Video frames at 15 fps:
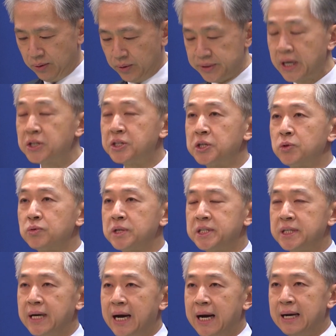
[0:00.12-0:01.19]
我想指出的
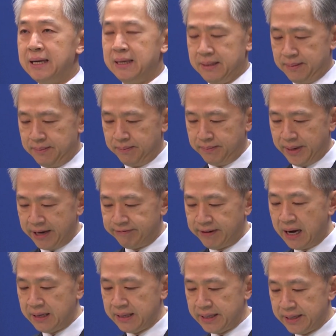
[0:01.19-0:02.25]
是啊，美
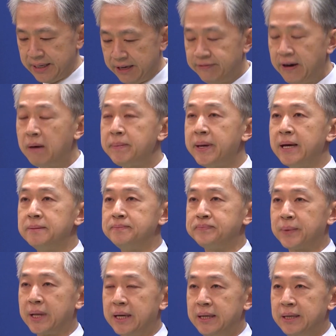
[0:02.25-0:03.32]
方一方面
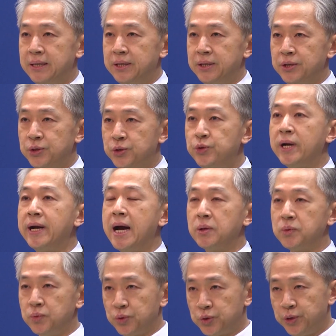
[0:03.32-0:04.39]
渲
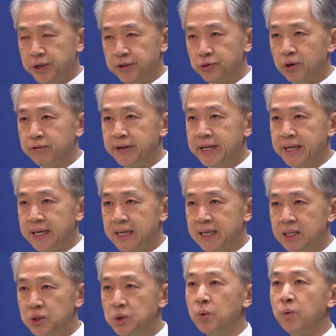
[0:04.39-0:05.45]
染鼓吹所谓的
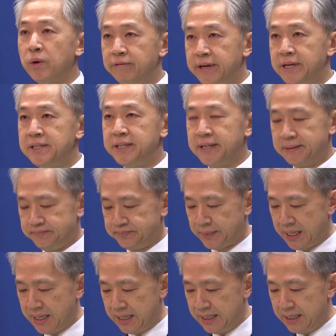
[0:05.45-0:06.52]
中国威胁，
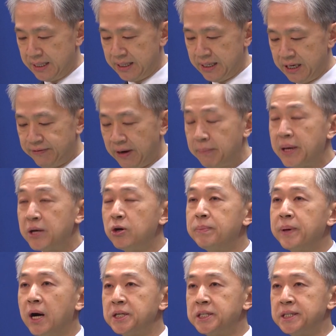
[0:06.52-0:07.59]
一方面又
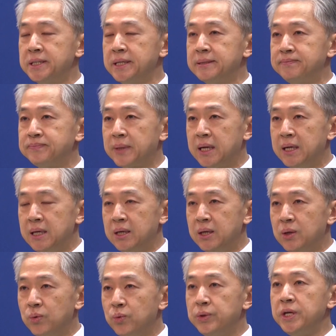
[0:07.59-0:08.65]
表示
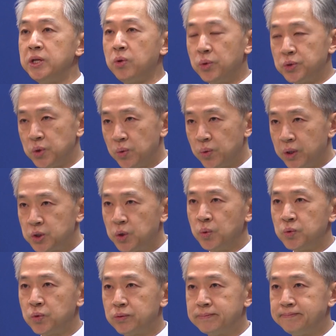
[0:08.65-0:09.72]
无意同中国
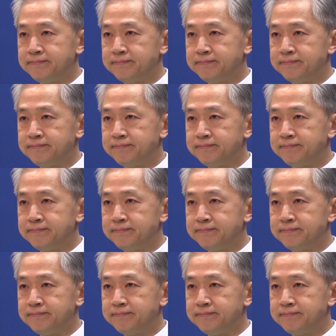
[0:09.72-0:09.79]
冲突，